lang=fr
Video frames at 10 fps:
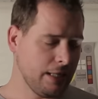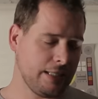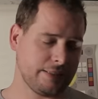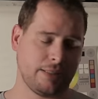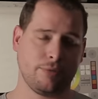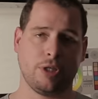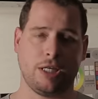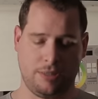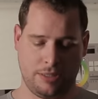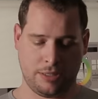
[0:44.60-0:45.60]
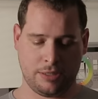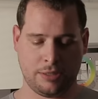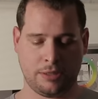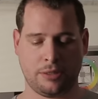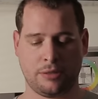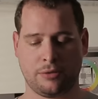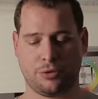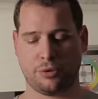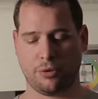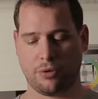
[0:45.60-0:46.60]
à savoir euh,
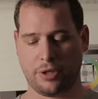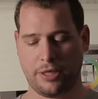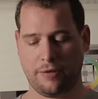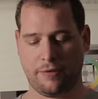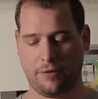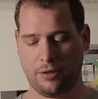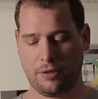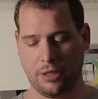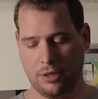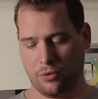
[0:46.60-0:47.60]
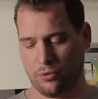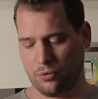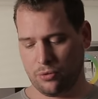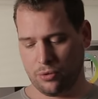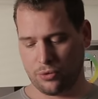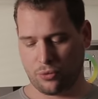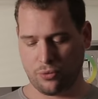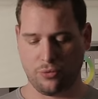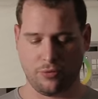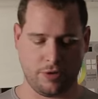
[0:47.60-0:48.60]
sur le côté ici, on
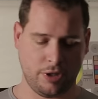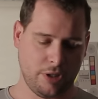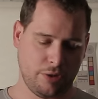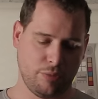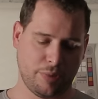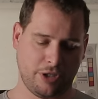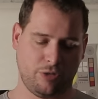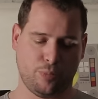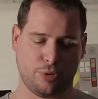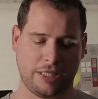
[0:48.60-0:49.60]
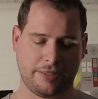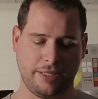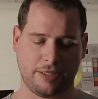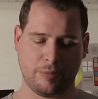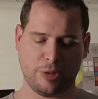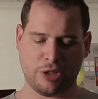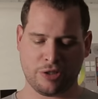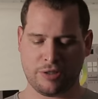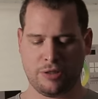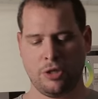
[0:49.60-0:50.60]
retrouve une prise pour la
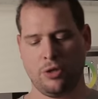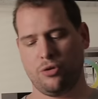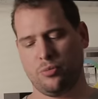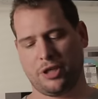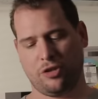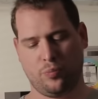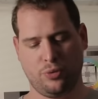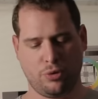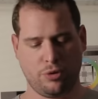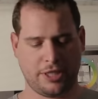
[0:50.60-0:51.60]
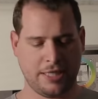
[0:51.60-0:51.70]
télécommande, une prise pour le